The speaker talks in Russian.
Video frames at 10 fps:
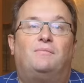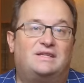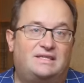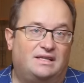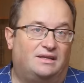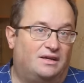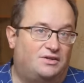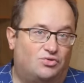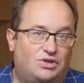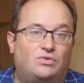По ссылке к
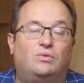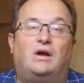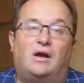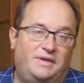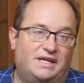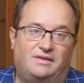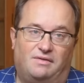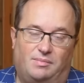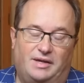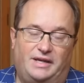сюжету «Объекты в
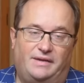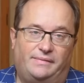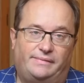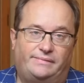Албании».